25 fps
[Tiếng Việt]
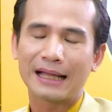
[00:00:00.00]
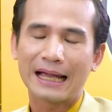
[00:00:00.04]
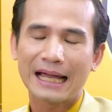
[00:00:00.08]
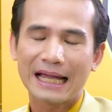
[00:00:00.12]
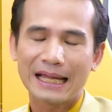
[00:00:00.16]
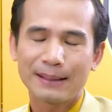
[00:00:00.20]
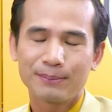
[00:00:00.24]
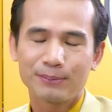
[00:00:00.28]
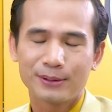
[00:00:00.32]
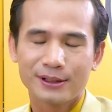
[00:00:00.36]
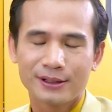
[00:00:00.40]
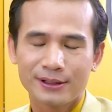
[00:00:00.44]

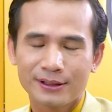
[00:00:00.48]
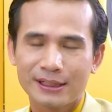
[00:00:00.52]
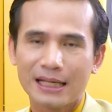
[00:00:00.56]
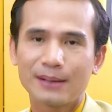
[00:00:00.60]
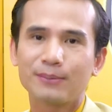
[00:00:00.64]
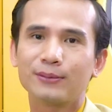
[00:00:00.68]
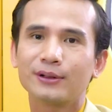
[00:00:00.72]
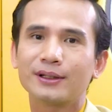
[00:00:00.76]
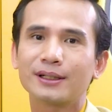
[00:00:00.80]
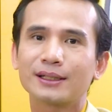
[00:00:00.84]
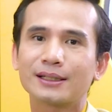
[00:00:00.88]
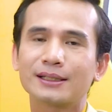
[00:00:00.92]
time bị xét
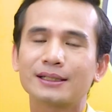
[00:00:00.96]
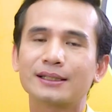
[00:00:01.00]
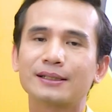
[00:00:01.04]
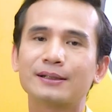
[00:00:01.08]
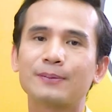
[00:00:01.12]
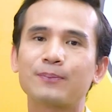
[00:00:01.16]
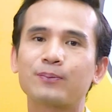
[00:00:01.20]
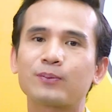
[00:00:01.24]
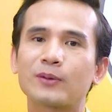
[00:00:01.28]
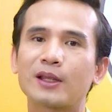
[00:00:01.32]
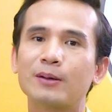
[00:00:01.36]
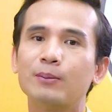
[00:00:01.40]
mới được từ
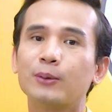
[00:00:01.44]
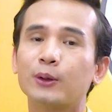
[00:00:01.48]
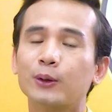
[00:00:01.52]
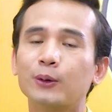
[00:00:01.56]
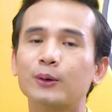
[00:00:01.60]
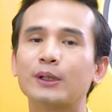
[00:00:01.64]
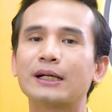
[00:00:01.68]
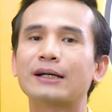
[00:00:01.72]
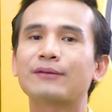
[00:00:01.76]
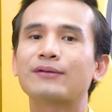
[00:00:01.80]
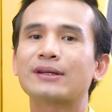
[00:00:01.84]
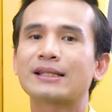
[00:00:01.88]
một nụ
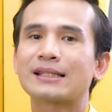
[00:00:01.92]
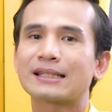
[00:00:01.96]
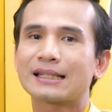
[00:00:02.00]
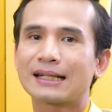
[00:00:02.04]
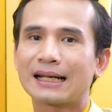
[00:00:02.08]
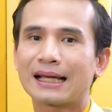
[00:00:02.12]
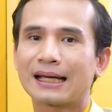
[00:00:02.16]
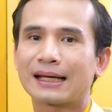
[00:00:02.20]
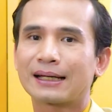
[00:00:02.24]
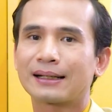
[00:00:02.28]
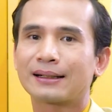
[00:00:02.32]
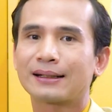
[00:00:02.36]
nương Việt
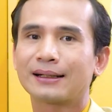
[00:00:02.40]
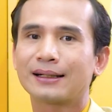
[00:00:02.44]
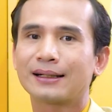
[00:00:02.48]
Nam